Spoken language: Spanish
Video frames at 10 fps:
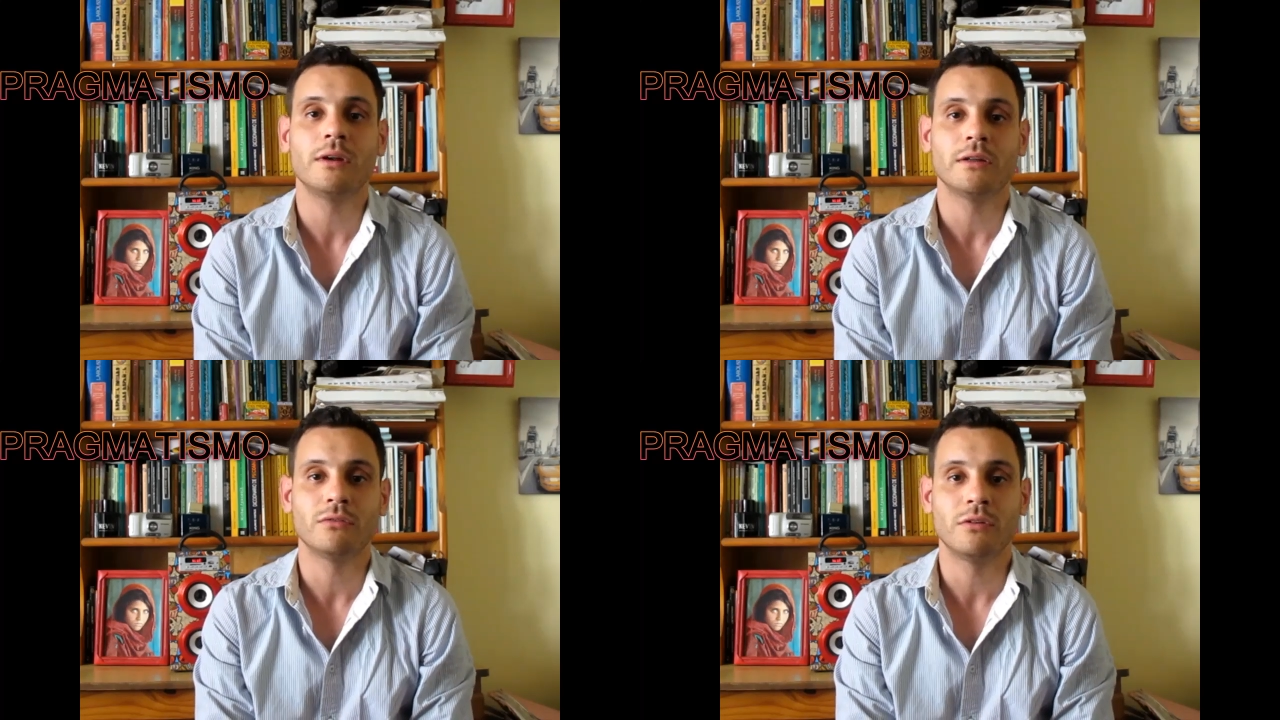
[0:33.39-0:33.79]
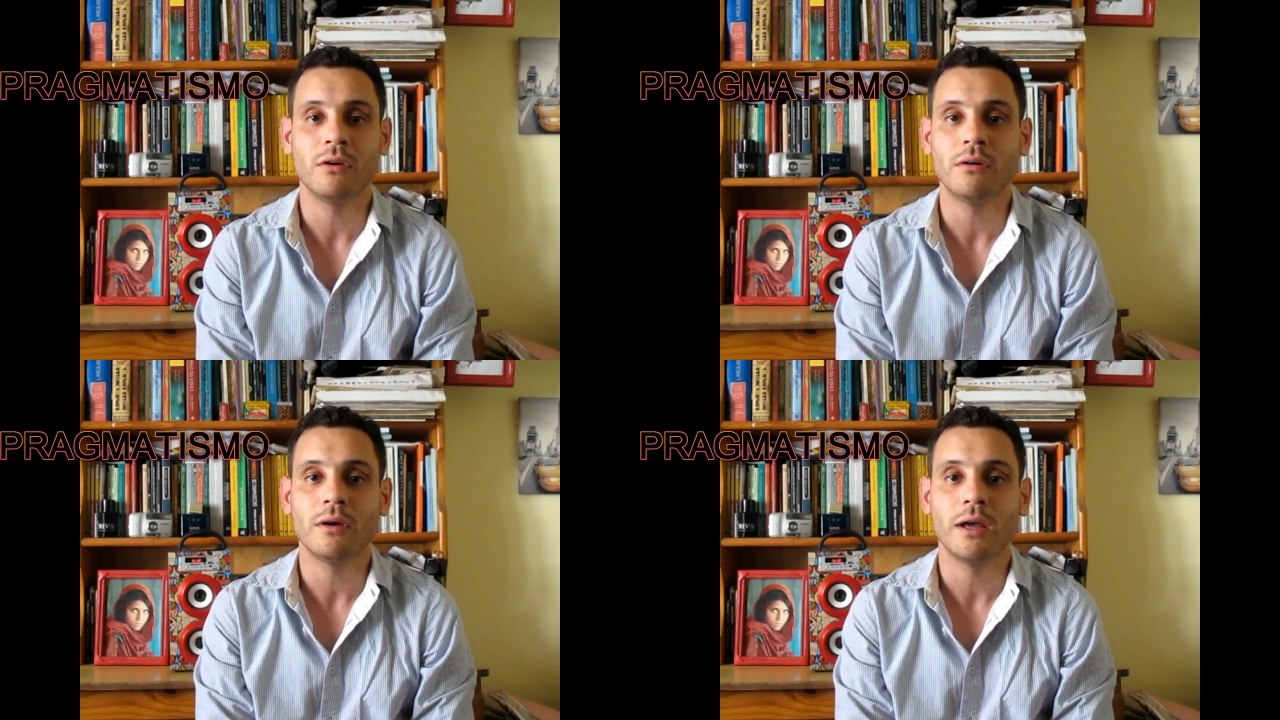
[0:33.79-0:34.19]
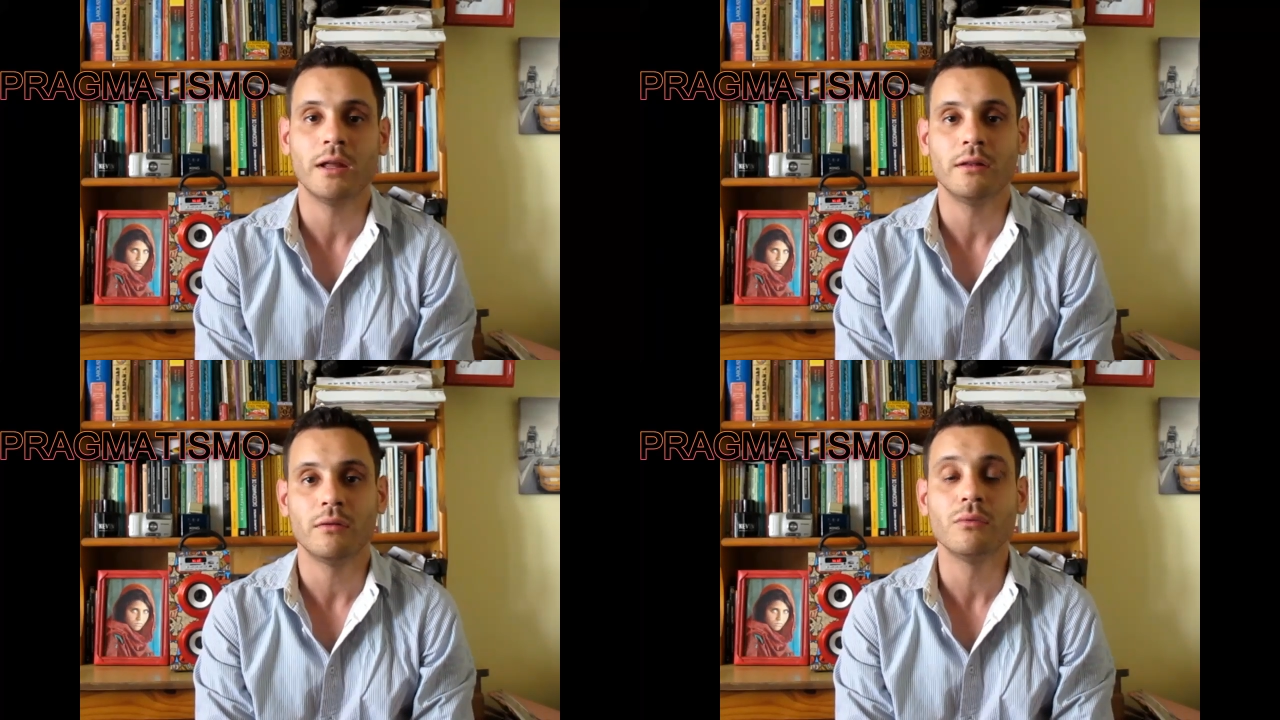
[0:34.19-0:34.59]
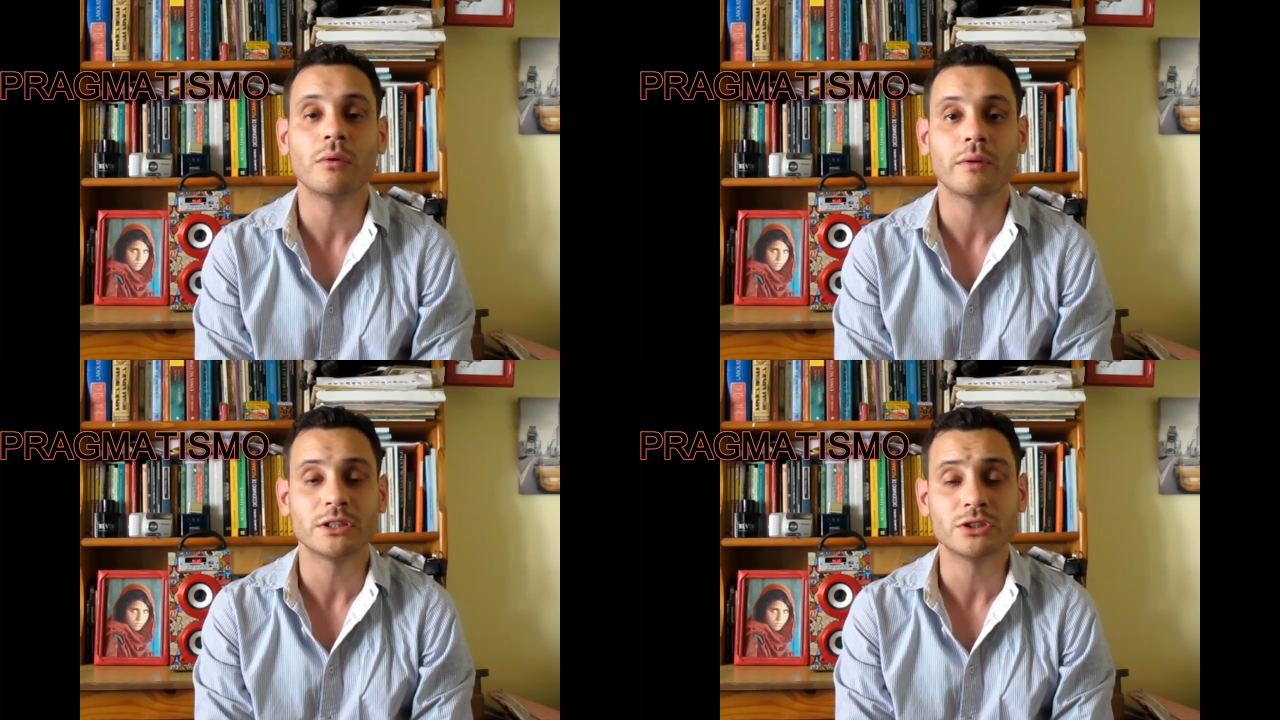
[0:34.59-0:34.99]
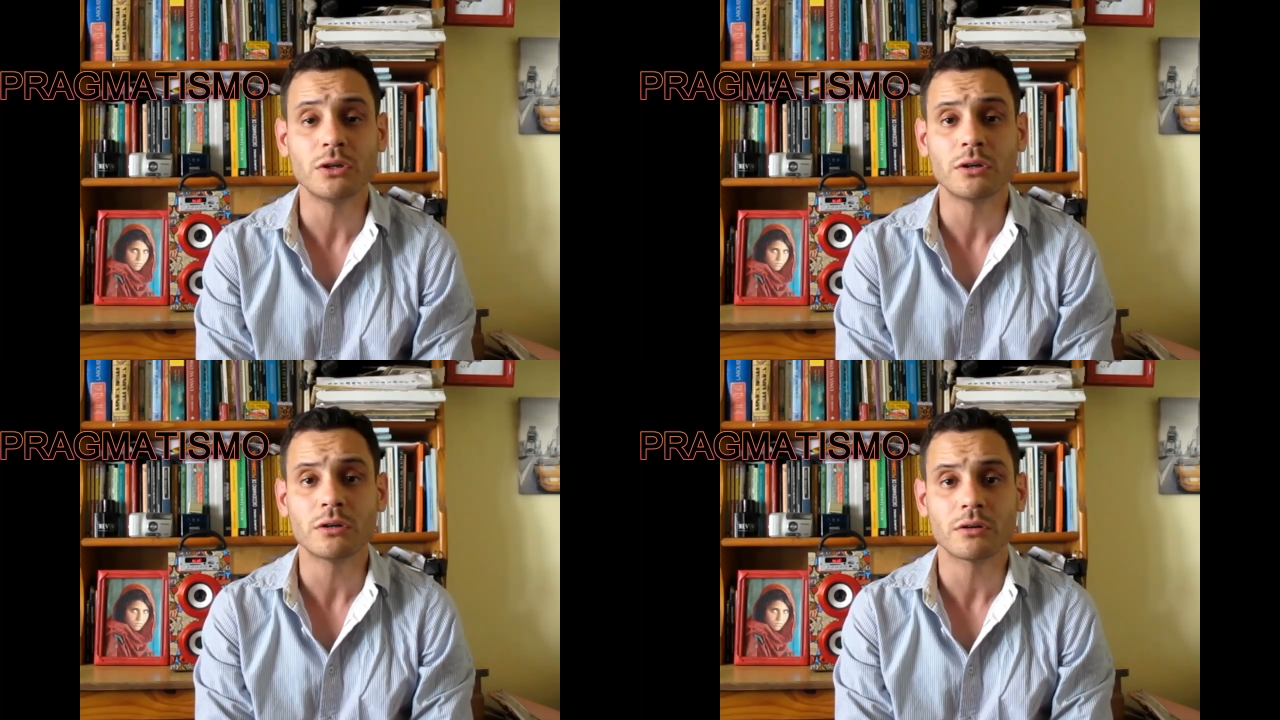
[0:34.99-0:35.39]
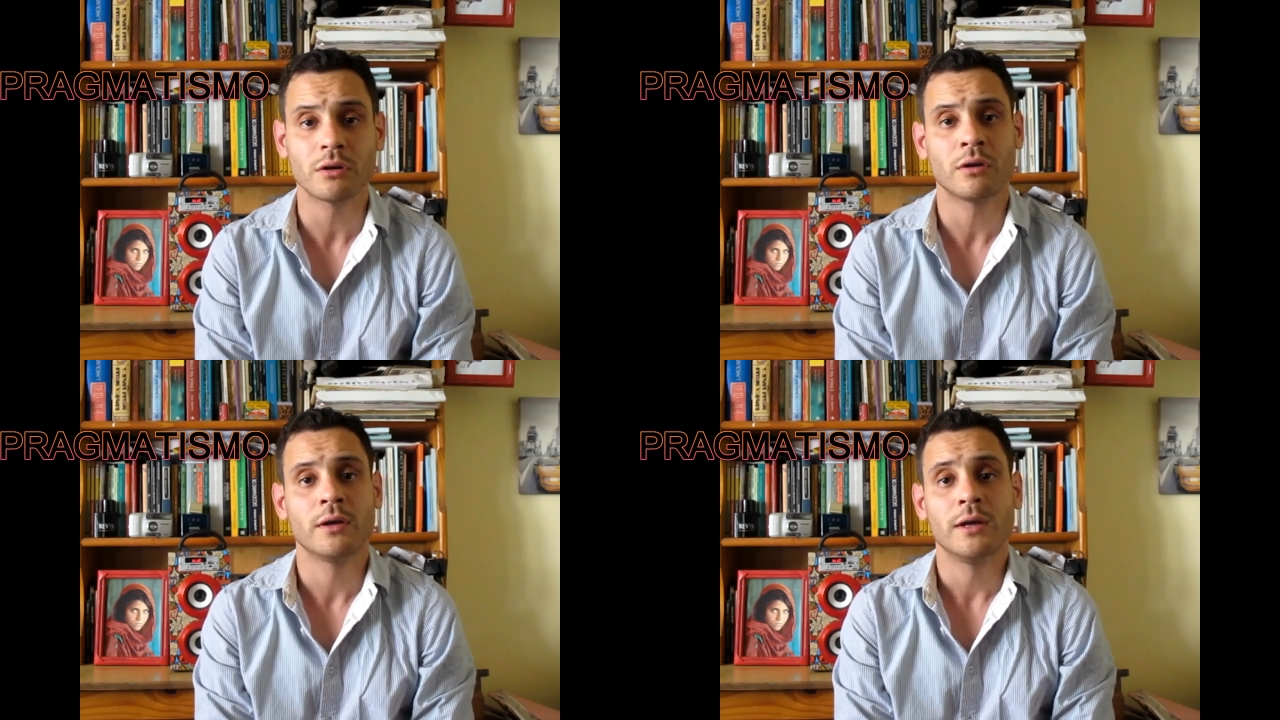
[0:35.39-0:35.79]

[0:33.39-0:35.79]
nació en Nueva York.